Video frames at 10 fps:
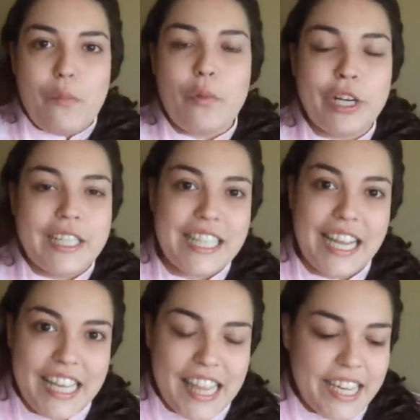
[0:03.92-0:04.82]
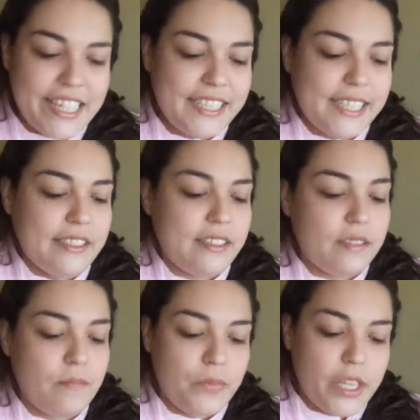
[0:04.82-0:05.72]
Bueno, hasta aquí de Essence.
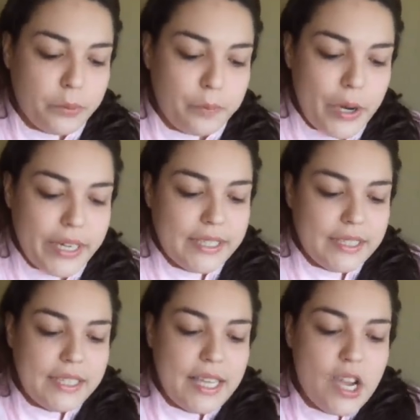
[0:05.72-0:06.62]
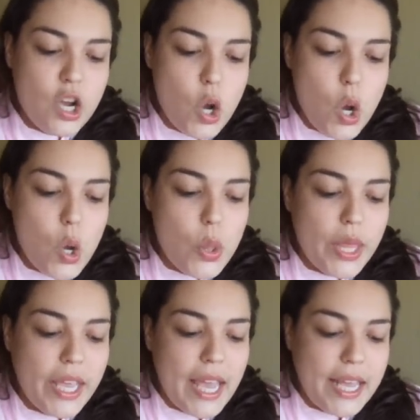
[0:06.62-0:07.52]
Después tengo
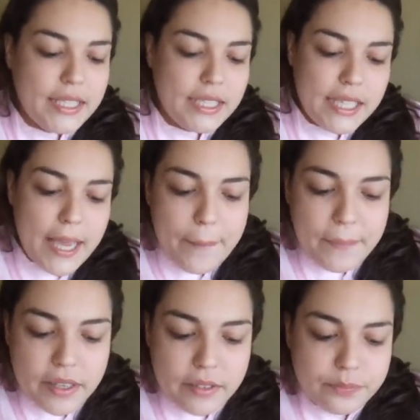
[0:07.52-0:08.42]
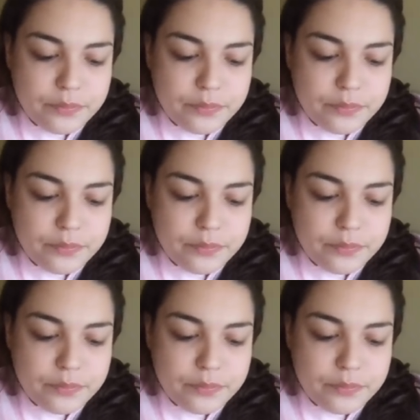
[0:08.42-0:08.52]
de H&M,